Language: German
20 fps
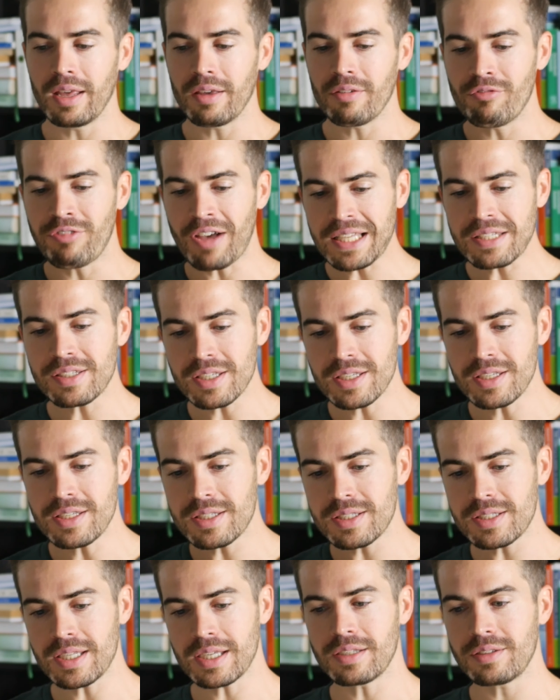Was
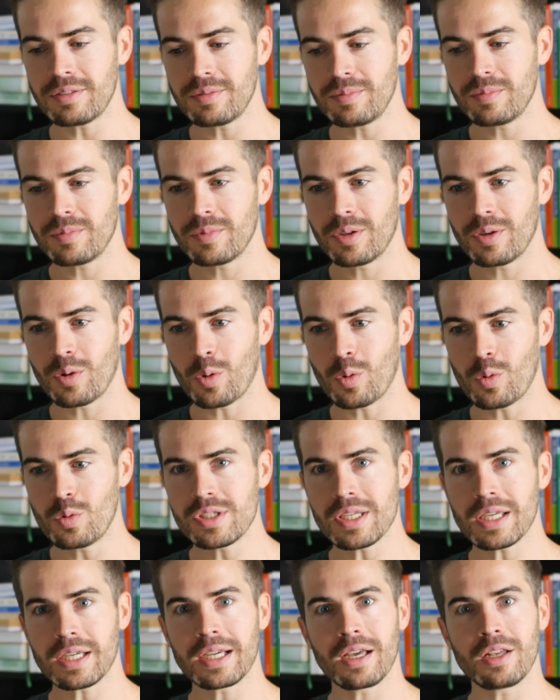ist denn
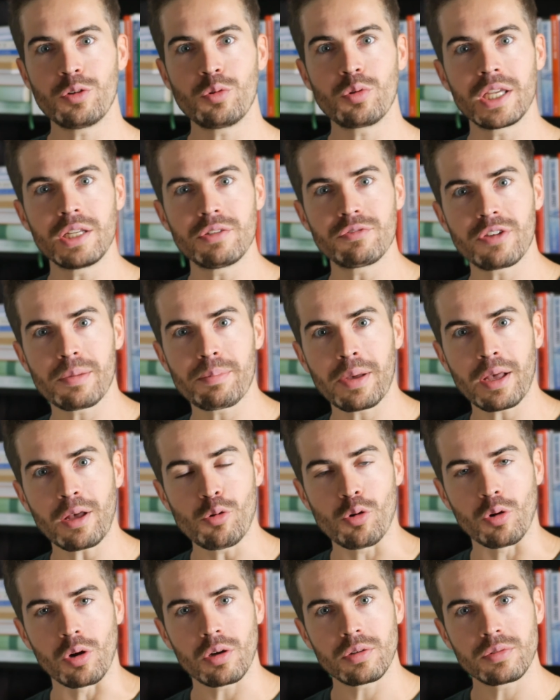unser
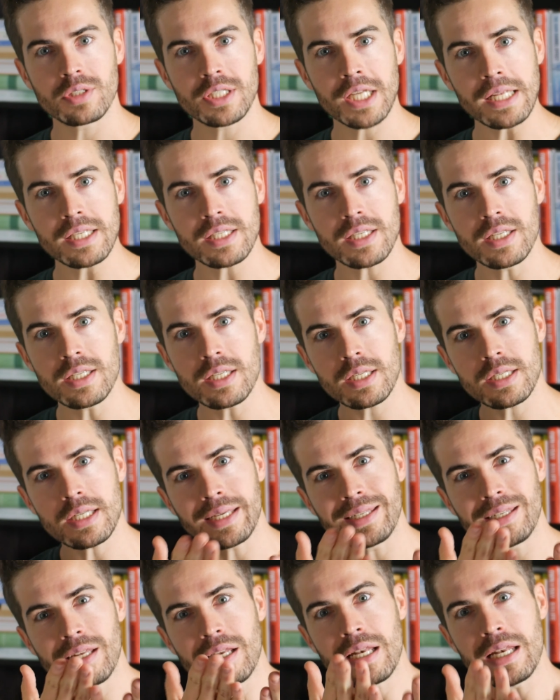Kalorienverbrauch? Das ist
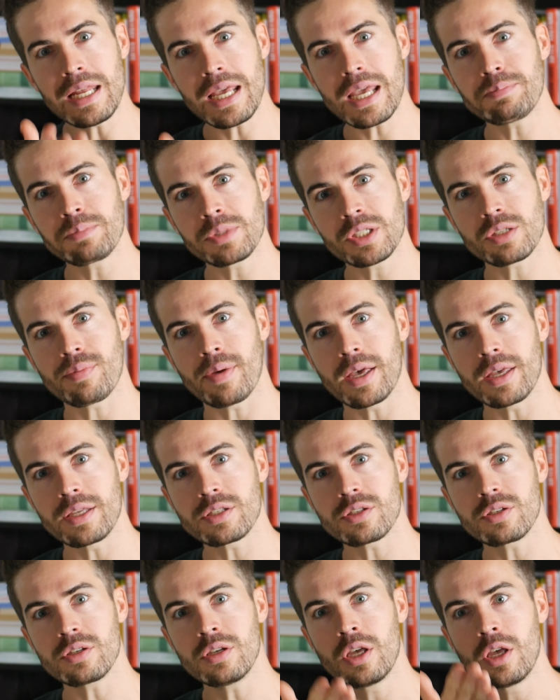deine
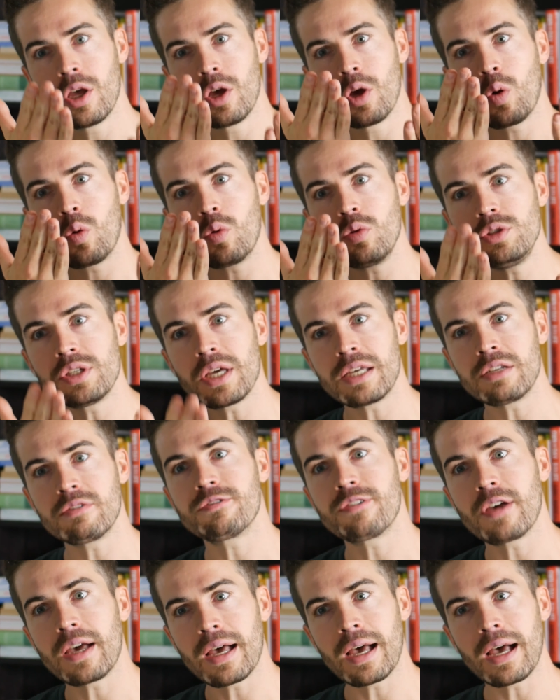Lebensweise und dein
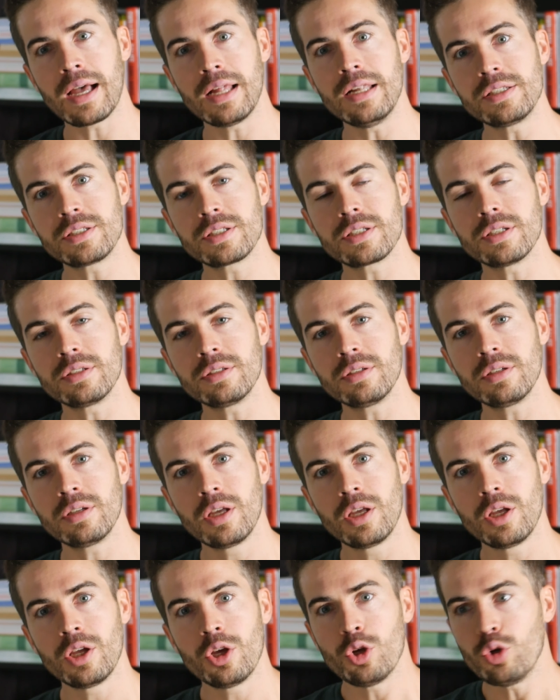Verhalten
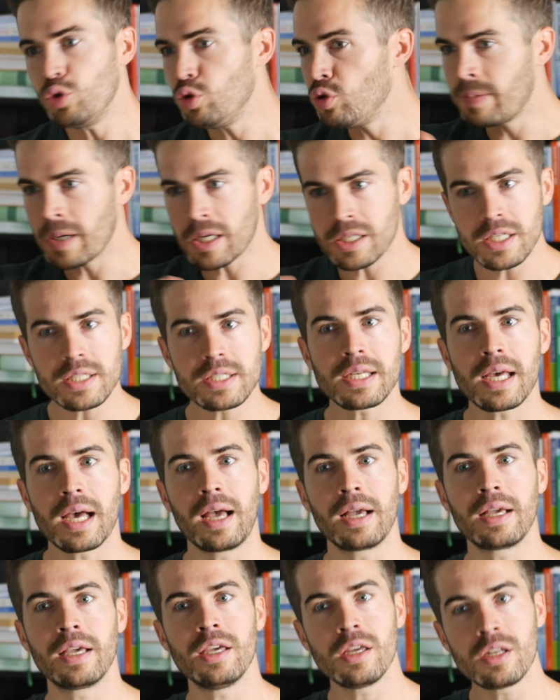über die
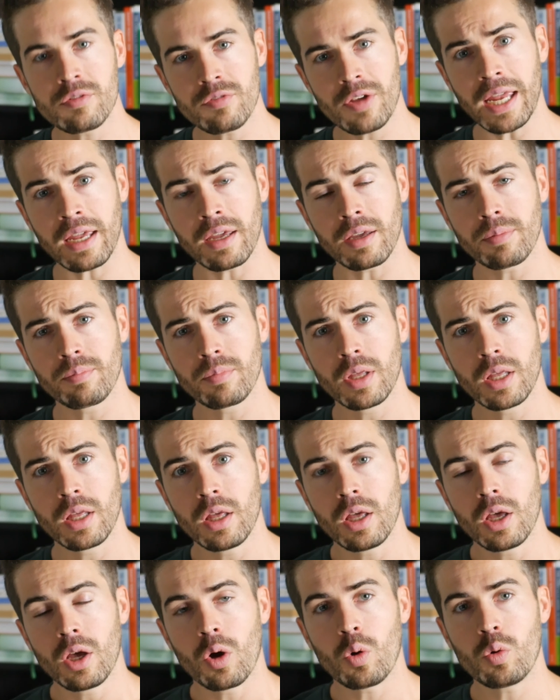Tage hinweg.
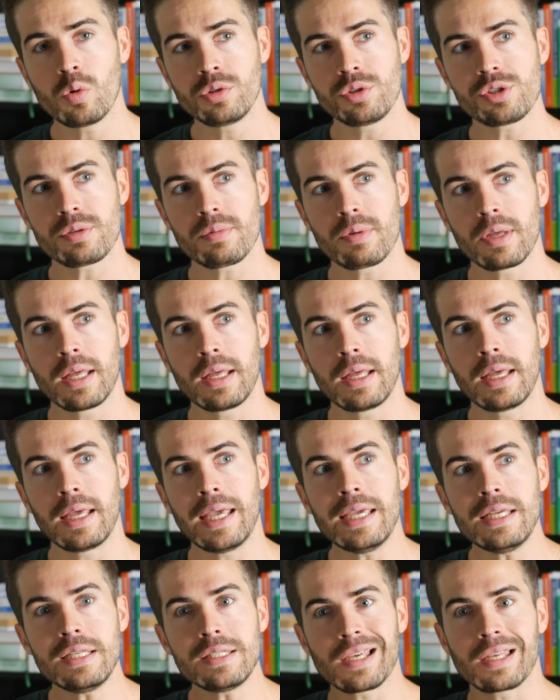Und
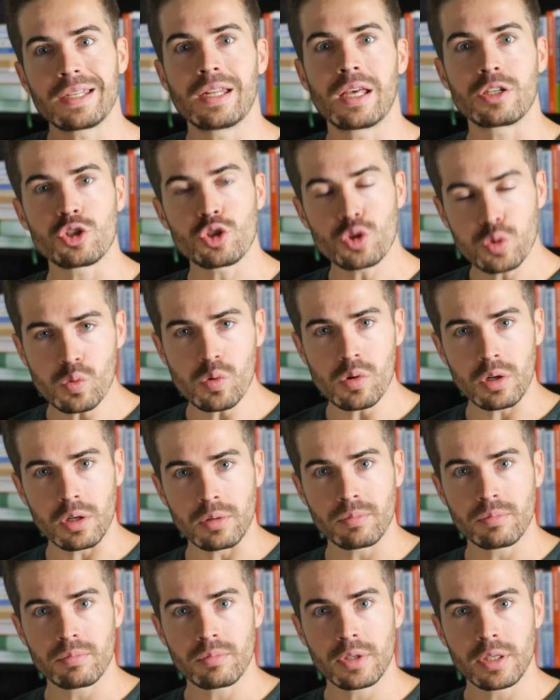in der
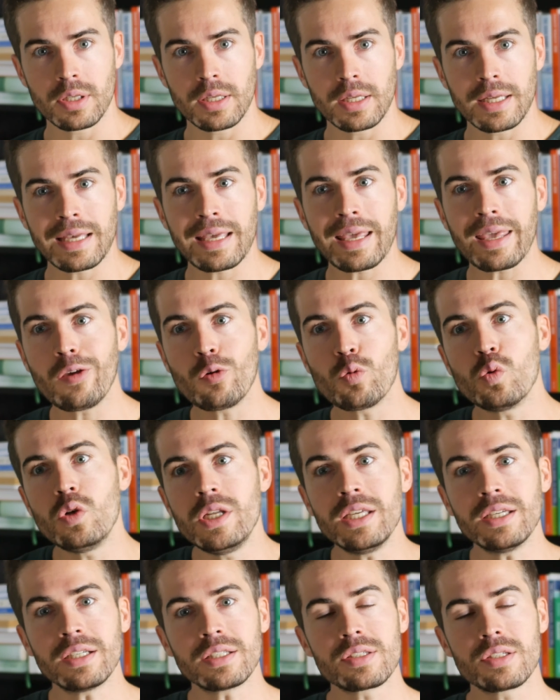Natur
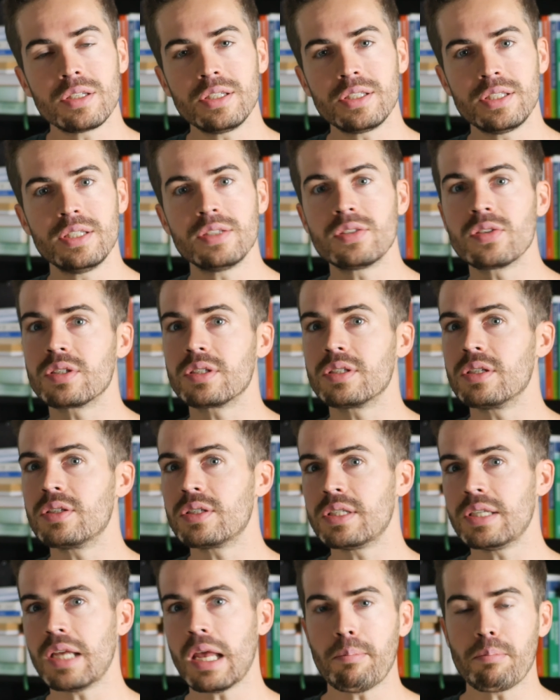reguliert sich dieses
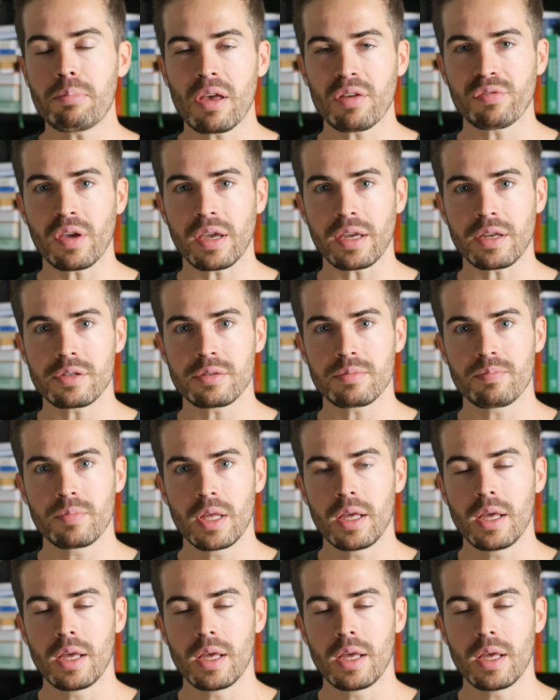System perfekt.